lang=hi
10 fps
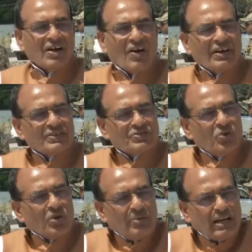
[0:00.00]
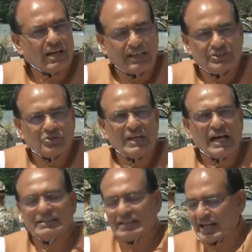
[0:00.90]
कांग्रेस को कमलनाथ जी को
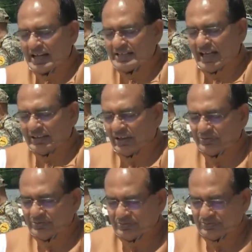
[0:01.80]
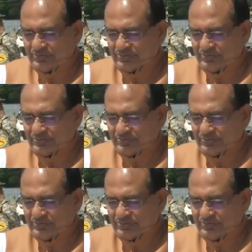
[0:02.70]
याद दिलाना चाहता हूं